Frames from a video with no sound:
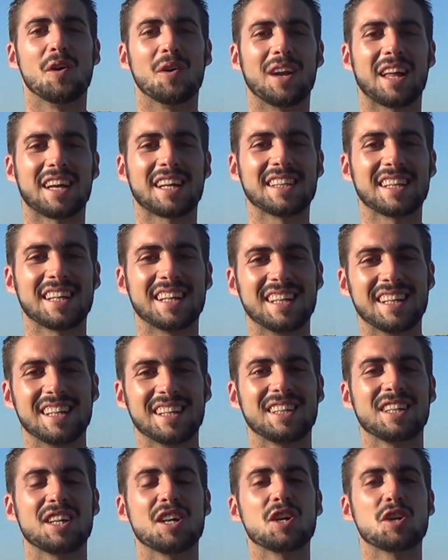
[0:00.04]
Hola, ¿qué tal?
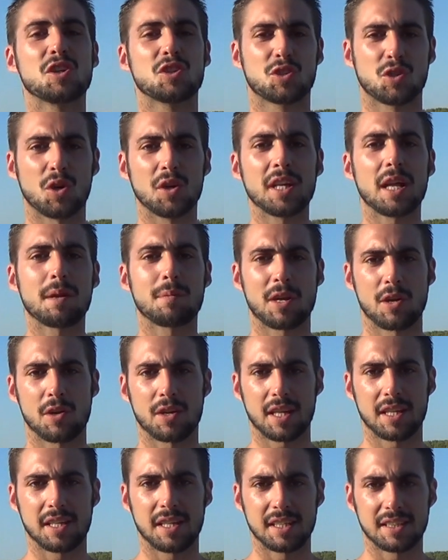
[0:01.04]
Soy Álvaro
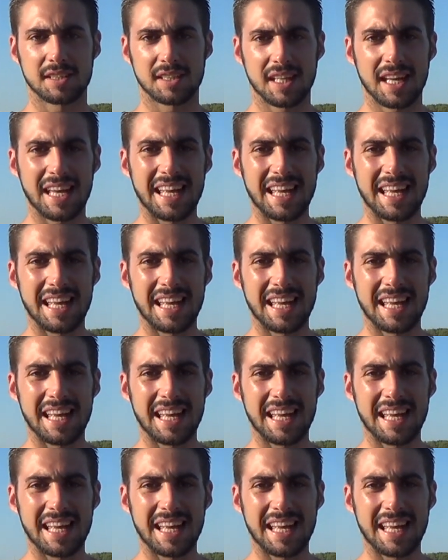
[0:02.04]
Reyes.